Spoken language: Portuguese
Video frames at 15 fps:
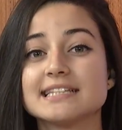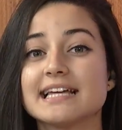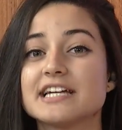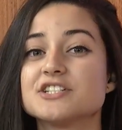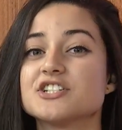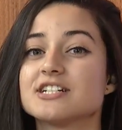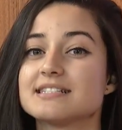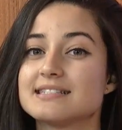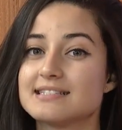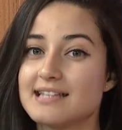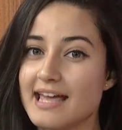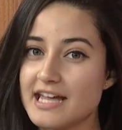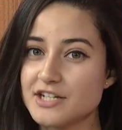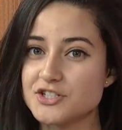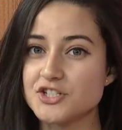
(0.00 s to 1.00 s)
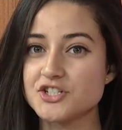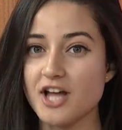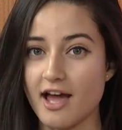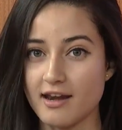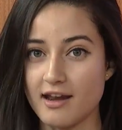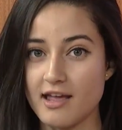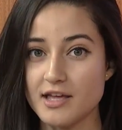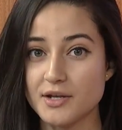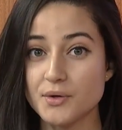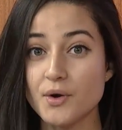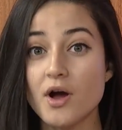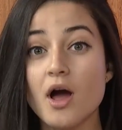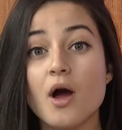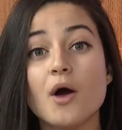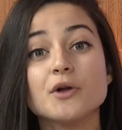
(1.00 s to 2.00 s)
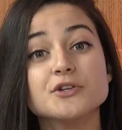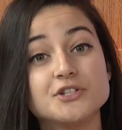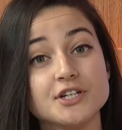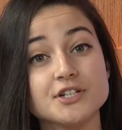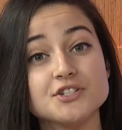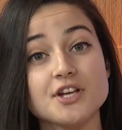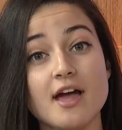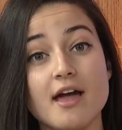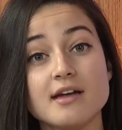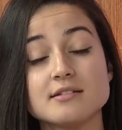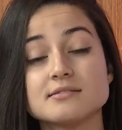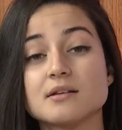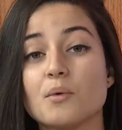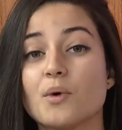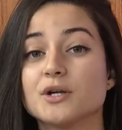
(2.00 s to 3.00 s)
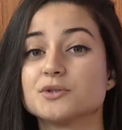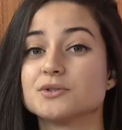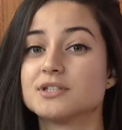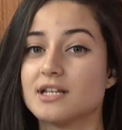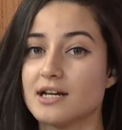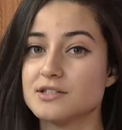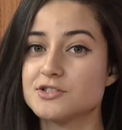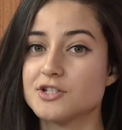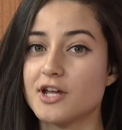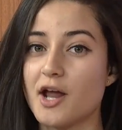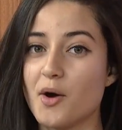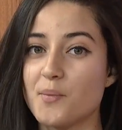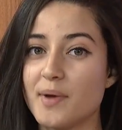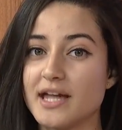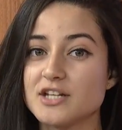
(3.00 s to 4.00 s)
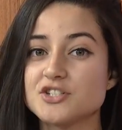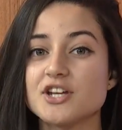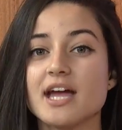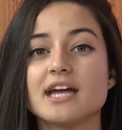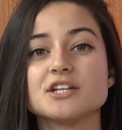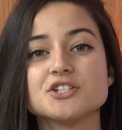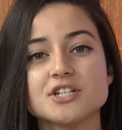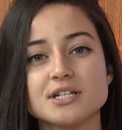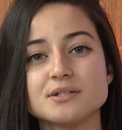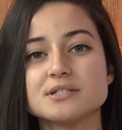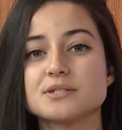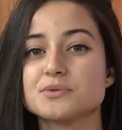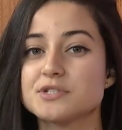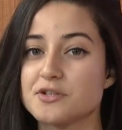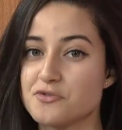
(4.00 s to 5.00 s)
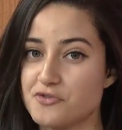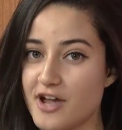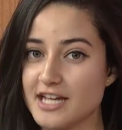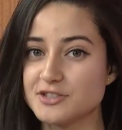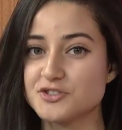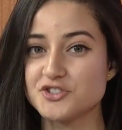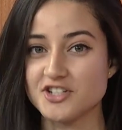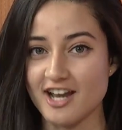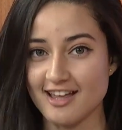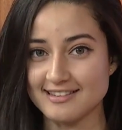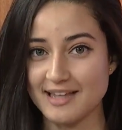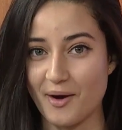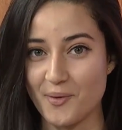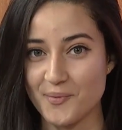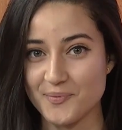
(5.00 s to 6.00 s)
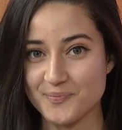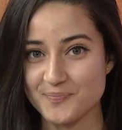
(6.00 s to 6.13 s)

até dia 6 de janeiro, dia de Reis, quando tradicionalmente retiram-se os enfeites de Natal.